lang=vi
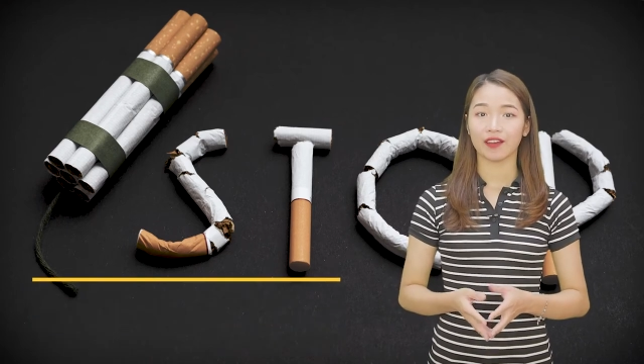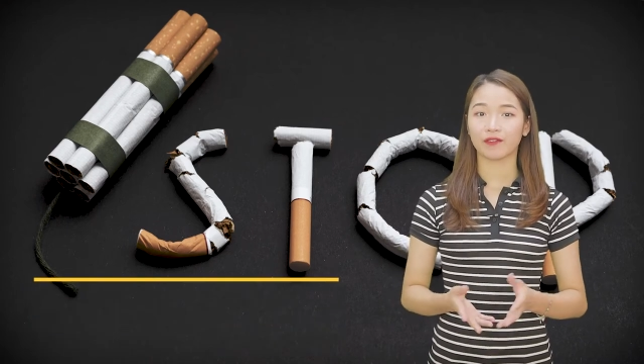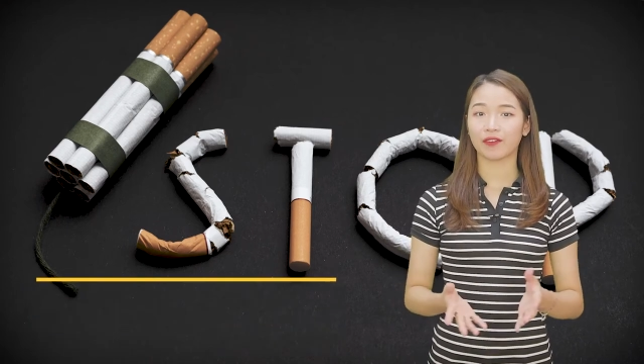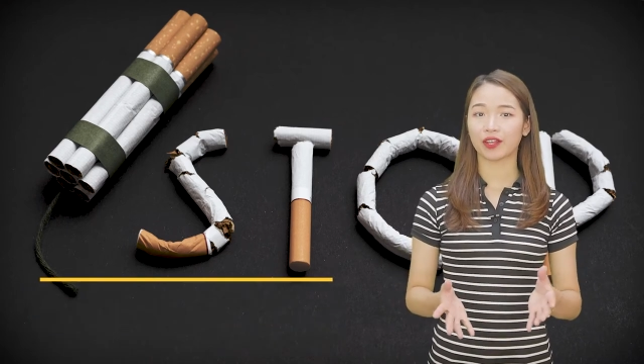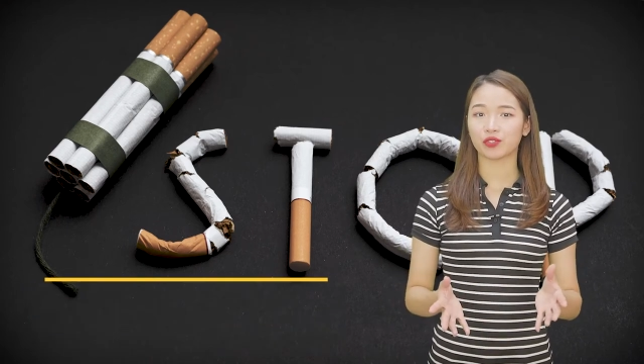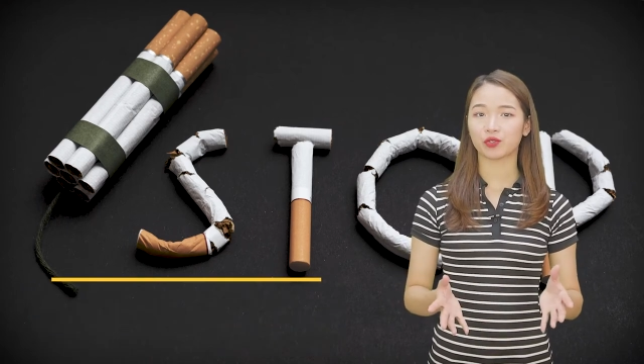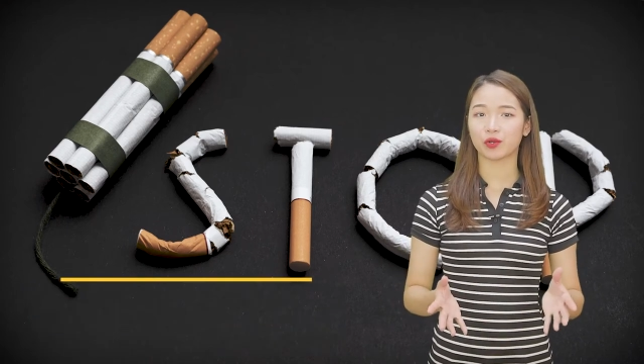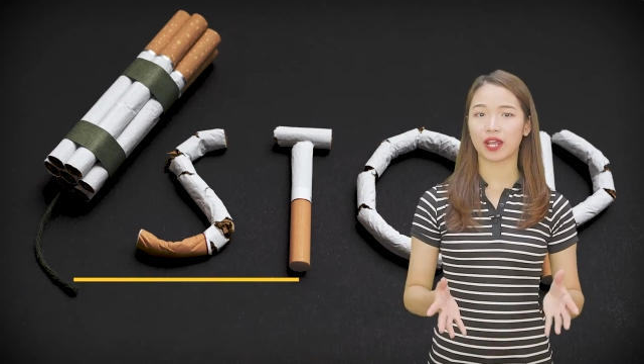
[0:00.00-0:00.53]

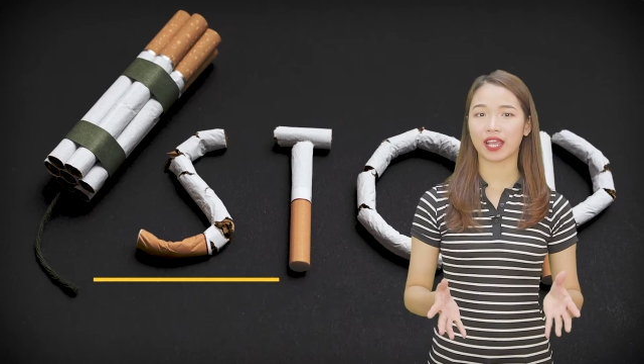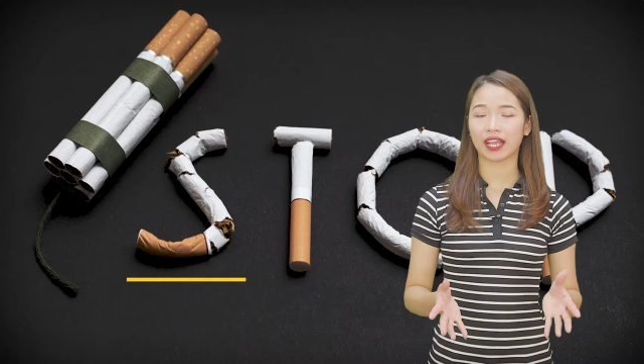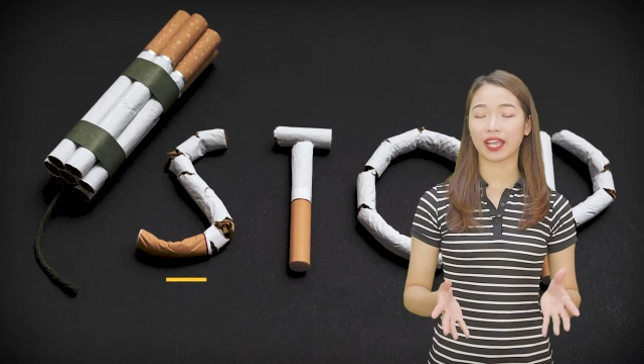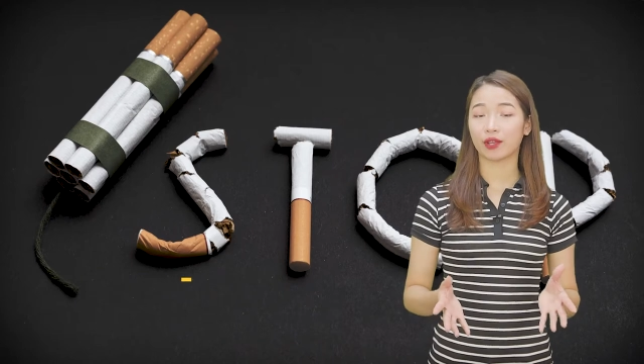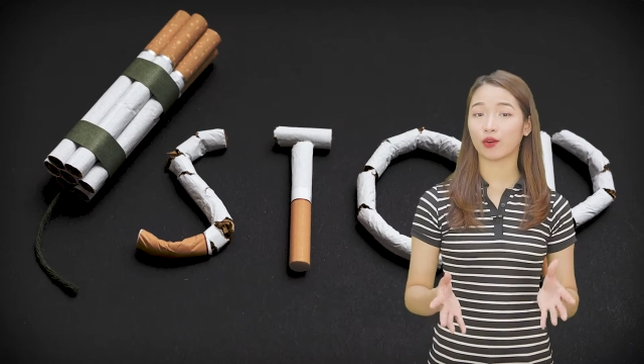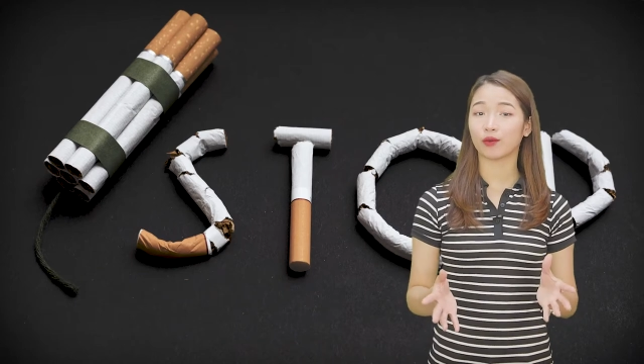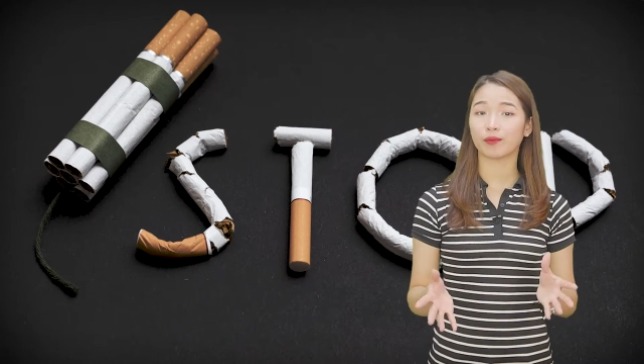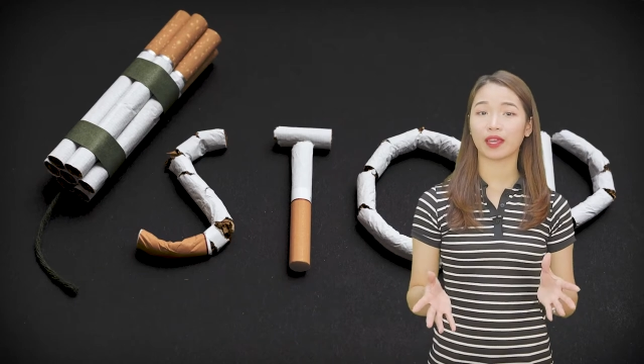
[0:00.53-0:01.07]
Và chủ đề
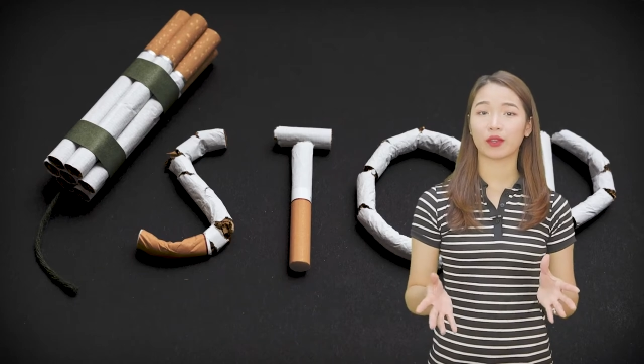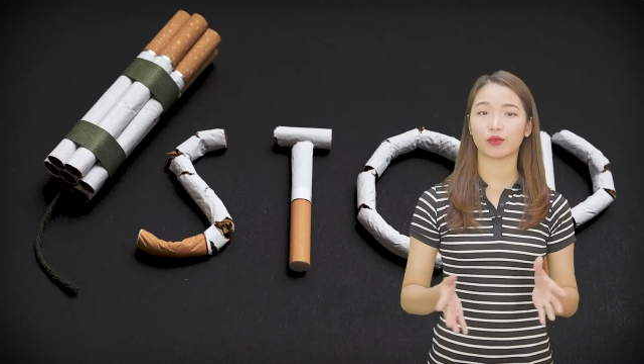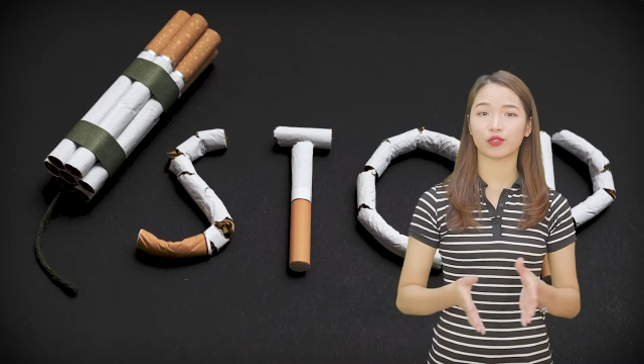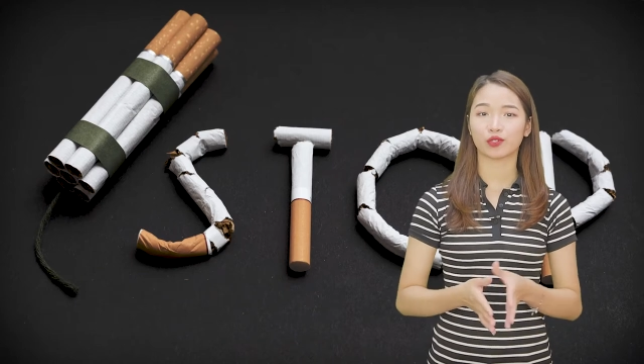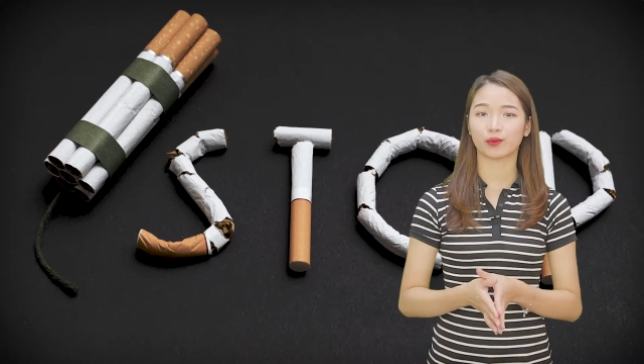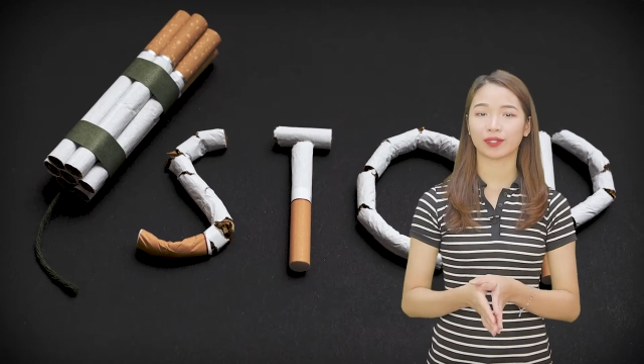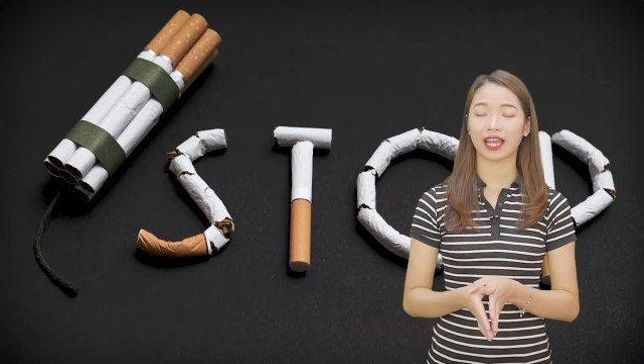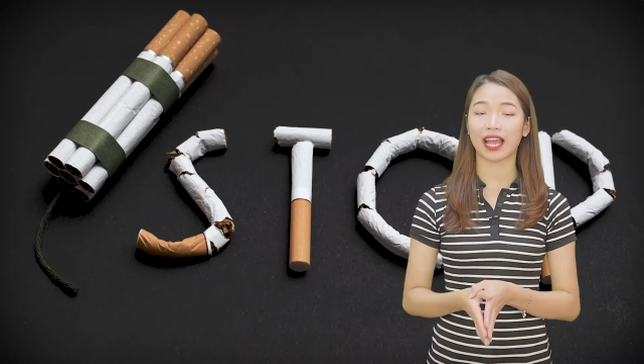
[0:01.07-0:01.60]
ngày hôm nay của
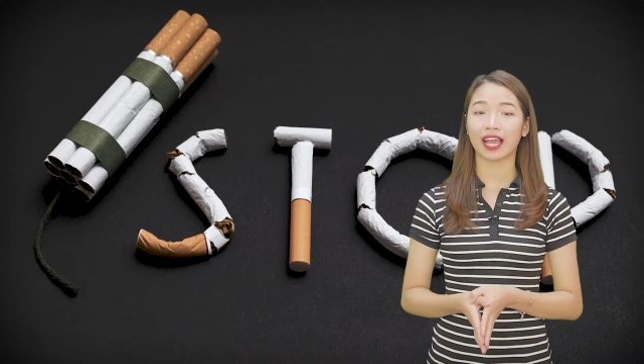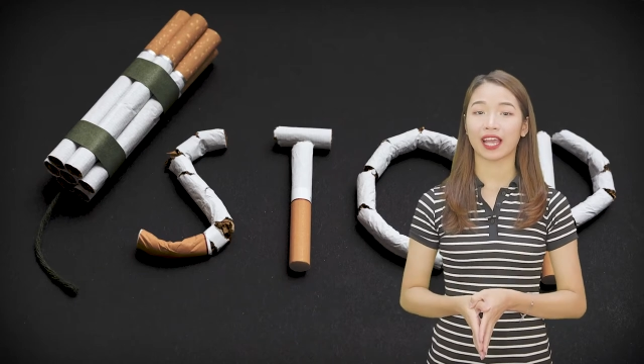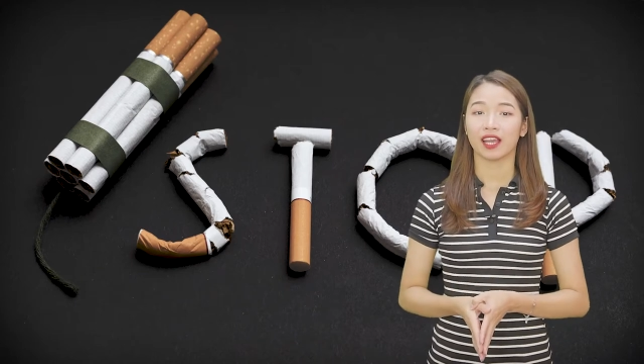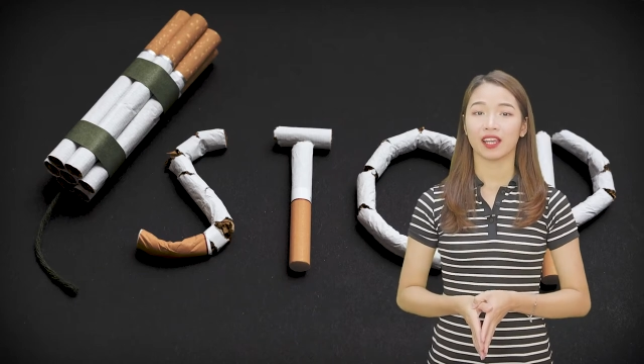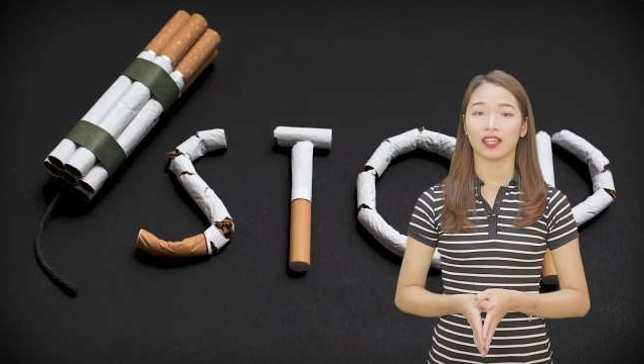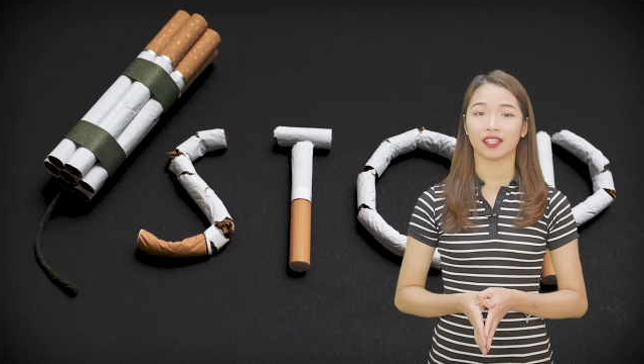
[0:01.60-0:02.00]
chúng ta